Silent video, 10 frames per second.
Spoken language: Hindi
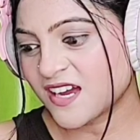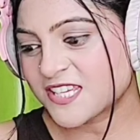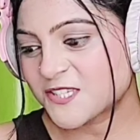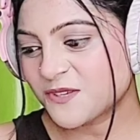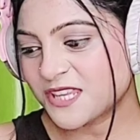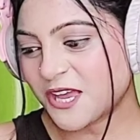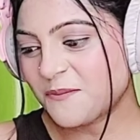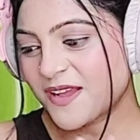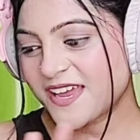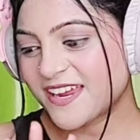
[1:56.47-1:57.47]

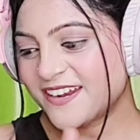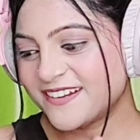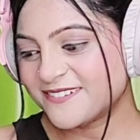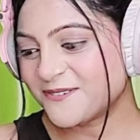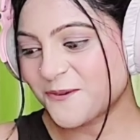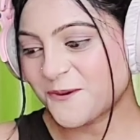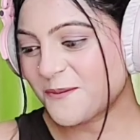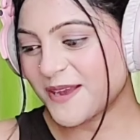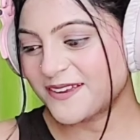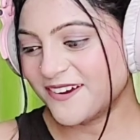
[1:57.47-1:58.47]
अश्वत्थामा एंड ओ
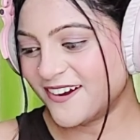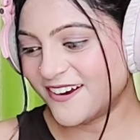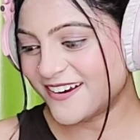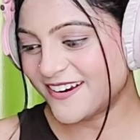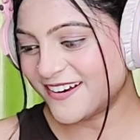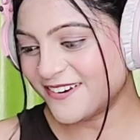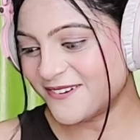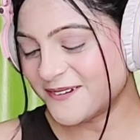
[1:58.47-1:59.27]
माय गॉड